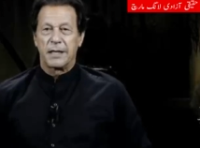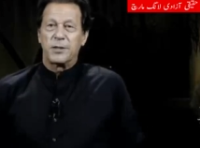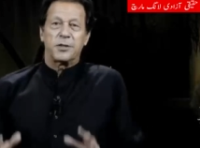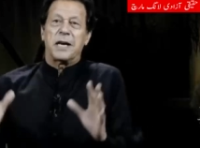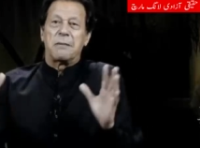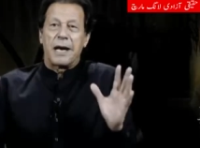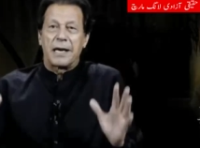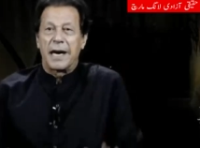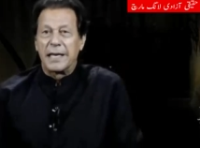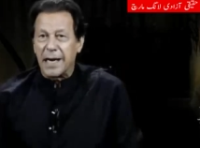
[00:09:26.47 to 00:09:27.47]
कि जिस तरह
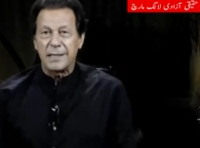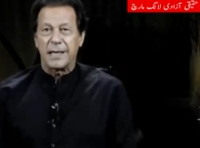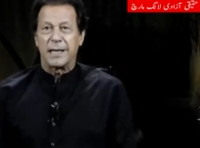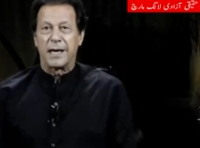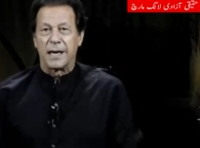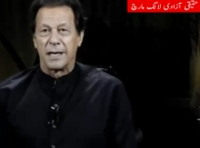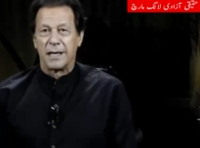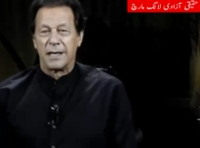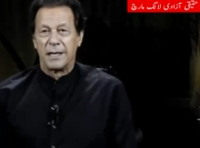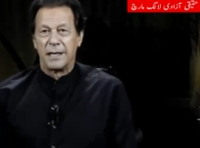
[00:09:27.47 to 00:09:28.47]
इमरान खान डर जाएगा
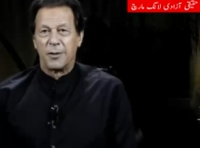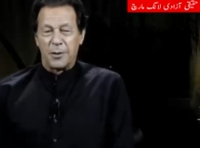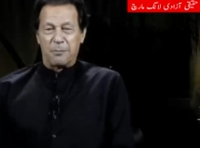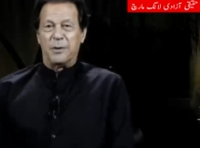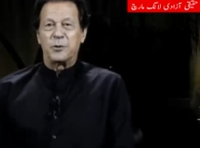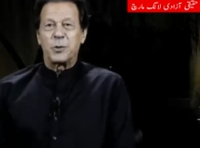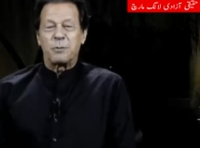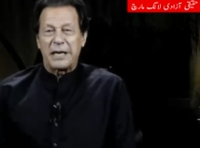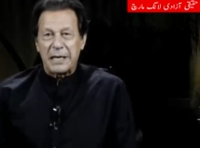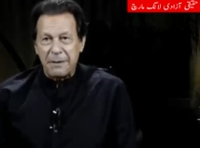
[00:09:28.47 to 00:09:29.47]
और
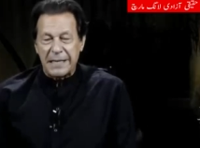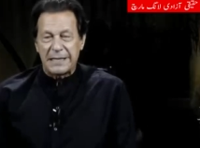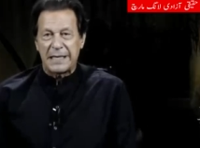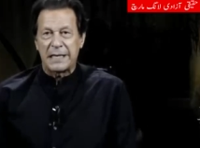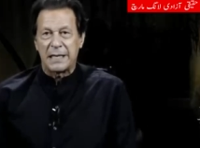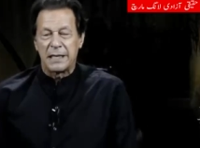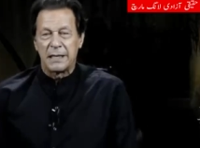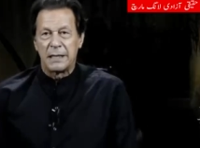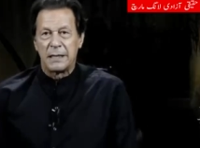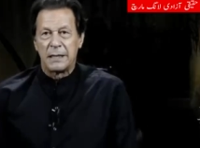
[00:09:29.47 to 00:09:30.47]
चुप करके बैठ जाएगा
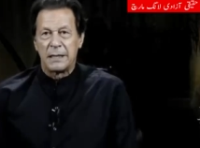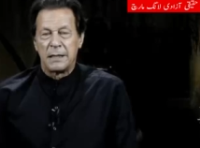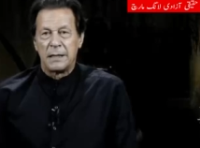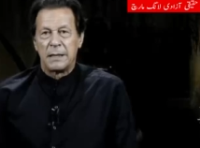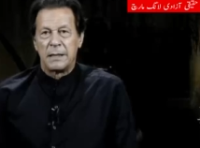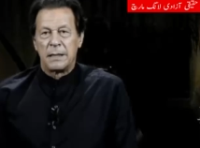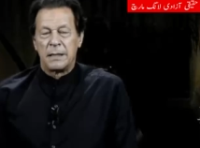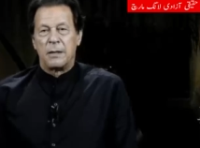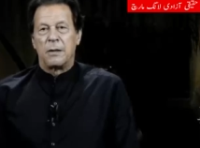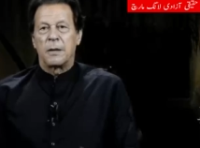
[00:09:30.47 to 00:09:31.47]

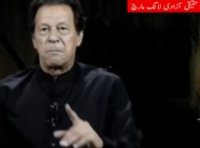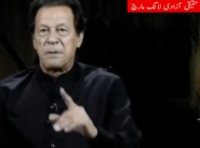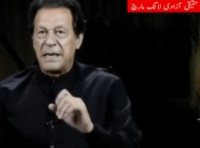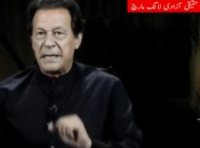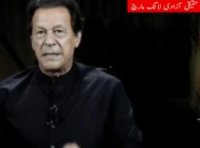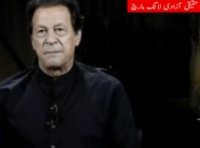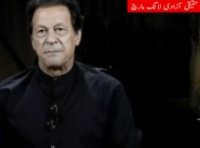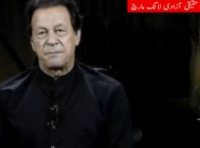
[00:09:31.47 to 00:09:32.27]
और फिर